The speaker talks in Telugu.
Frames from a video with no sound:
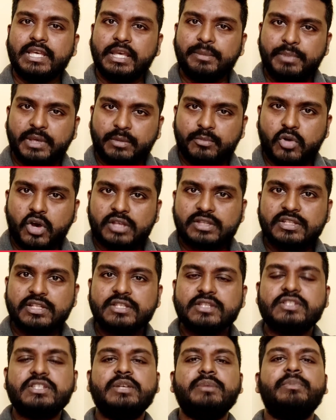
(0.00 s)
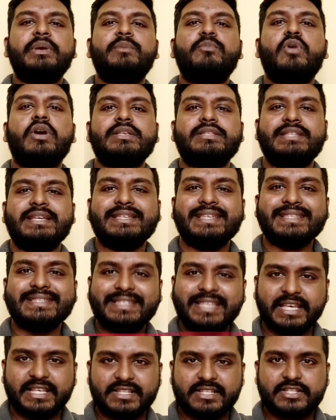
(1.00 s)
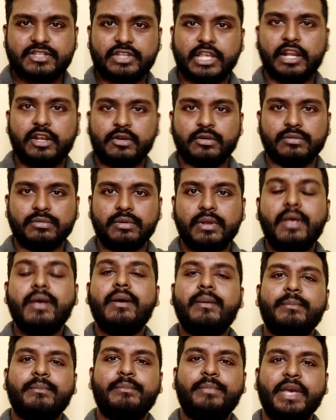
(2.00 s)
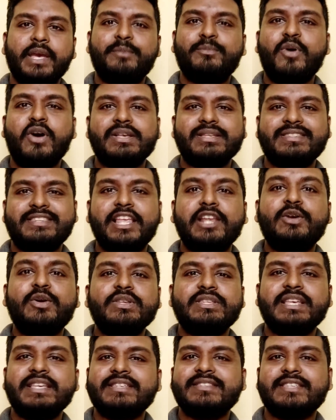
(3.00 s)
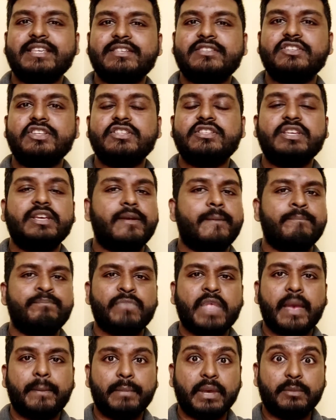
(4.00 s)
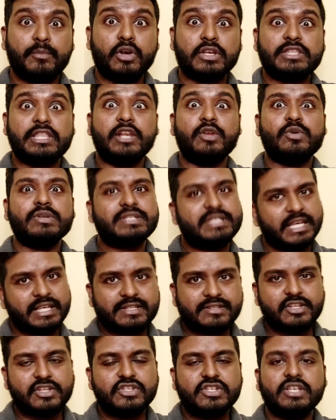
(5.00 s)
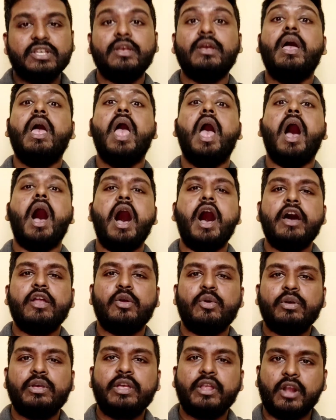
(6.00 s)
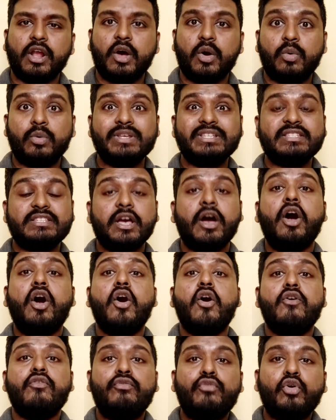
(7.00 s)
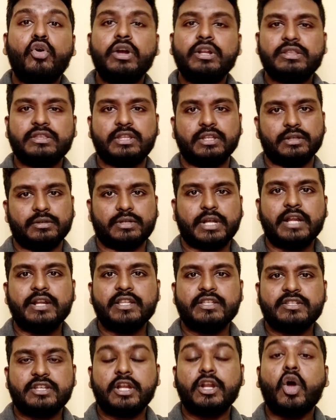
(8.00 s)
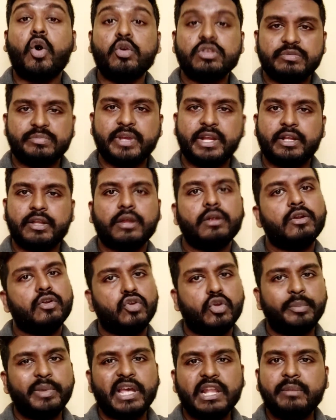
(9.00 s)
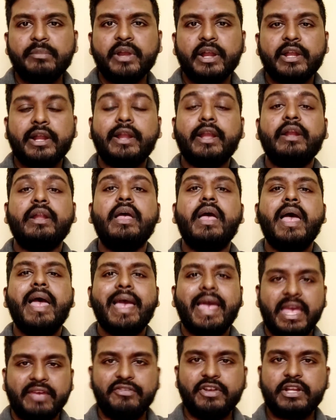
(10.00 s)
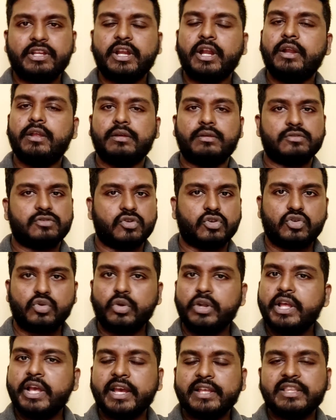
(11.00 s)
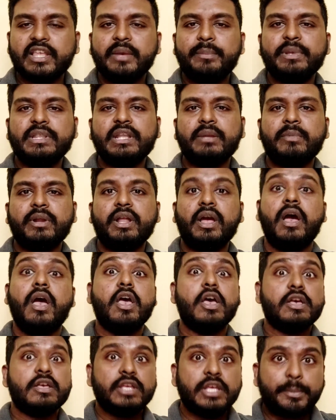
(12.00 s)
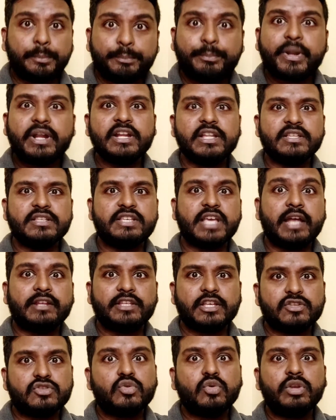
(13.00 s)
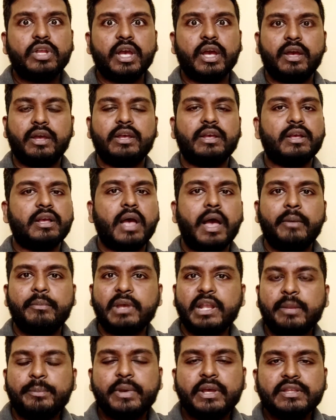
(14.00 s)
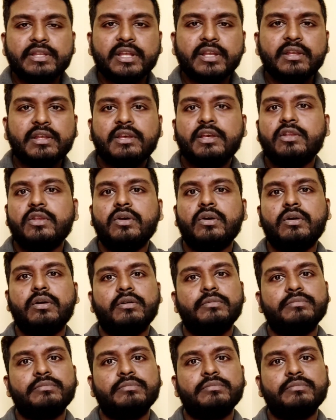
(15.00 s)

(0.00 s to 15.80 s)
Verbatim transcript: ఈ బిగ్ బాస్ నుంచి బిగ్ బాస్ సీజన్ సిక్స్ తెలుగు బిగ్ బాస్ తెలుగు సీజన్ సిక్స్ నుంచి బిగ్ బాస్ తెలుగు సిక్స్ నుంచి ఆరో హీరావ్ ఇస్ ద ఫోర్త్ కంటెస్టెంట్ హౌస్ మేట్ టు బి ఎలిమినేటెడ్ అండ్ ఎవిక్టెడ్ సో షూటింగ్ అయితే అయిపోయిందనమాట ఇప్పటి నుంచి ఆర్జే సూర్య ఇంకా ఆమె వెళ్ళిపోయిందని ఏదో